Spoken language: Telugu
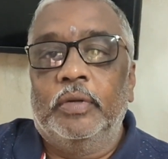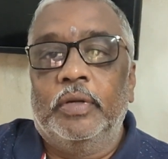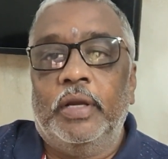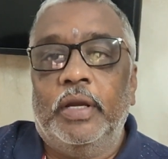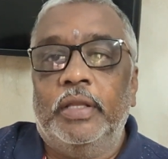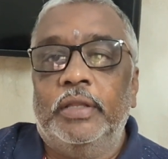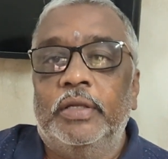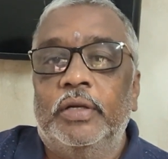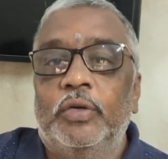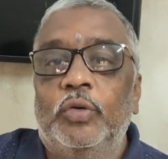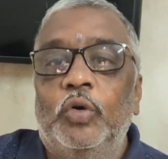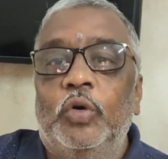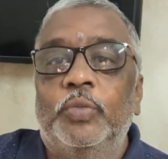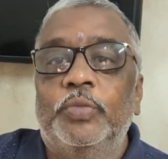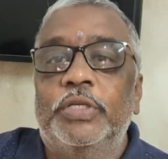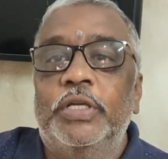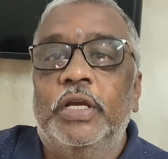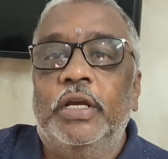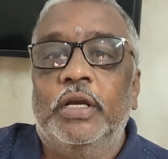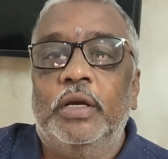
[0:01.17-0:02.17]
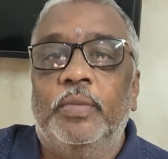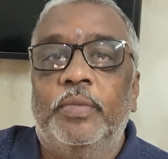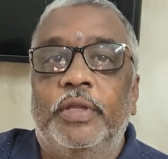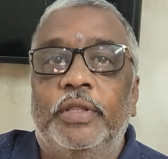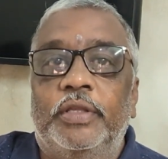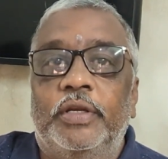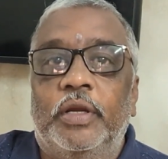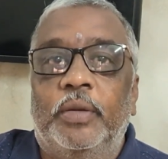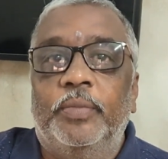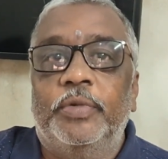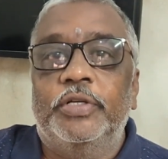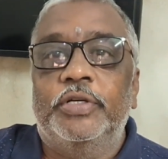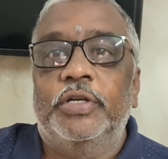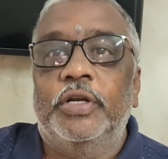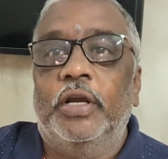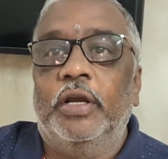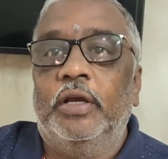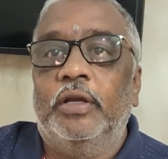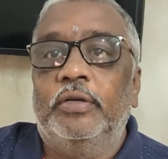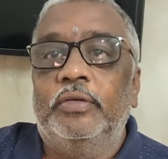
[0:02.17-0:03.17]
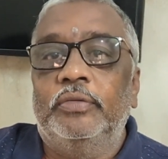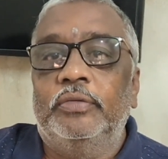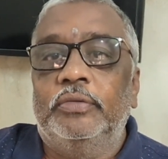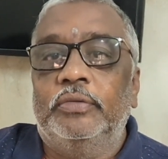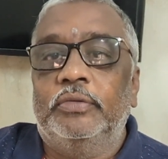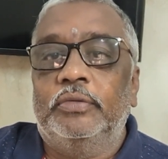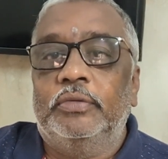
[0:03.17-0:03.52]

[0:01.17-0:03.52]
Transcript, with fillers: కేంద్ర హోంశాఖ మంత్రి అమిత్ షా గారు